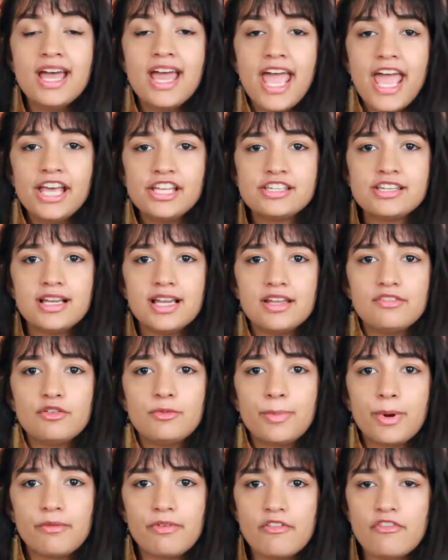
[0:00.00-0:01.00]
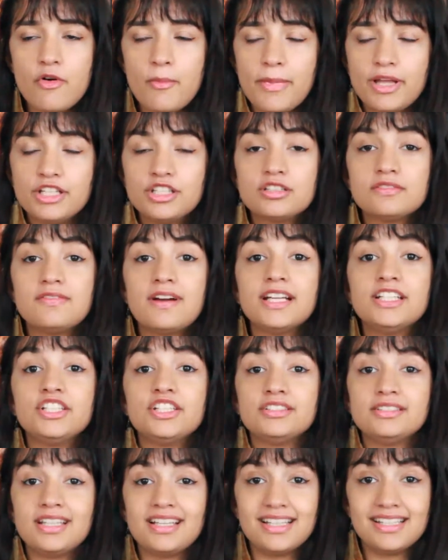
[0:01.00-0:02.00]
este livro provavelmente vai
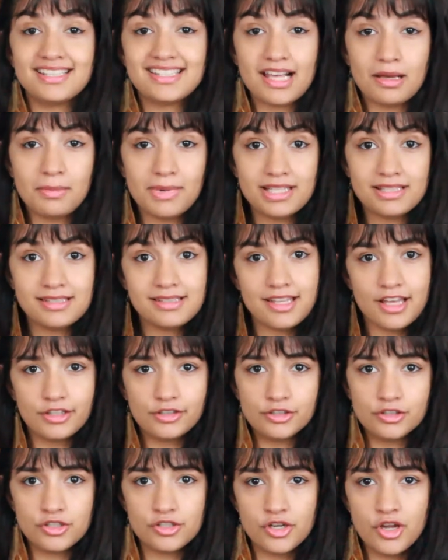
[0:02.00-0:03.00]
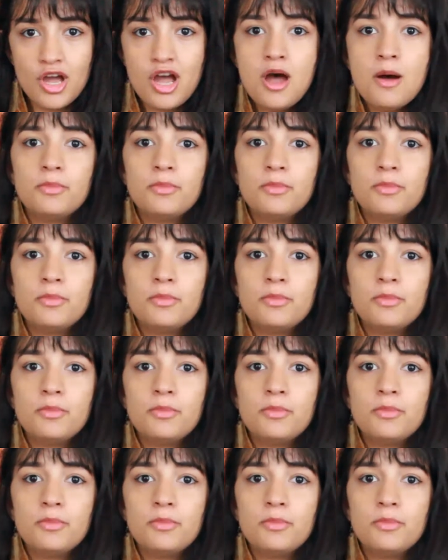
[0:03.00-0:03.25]
te interessar bastante,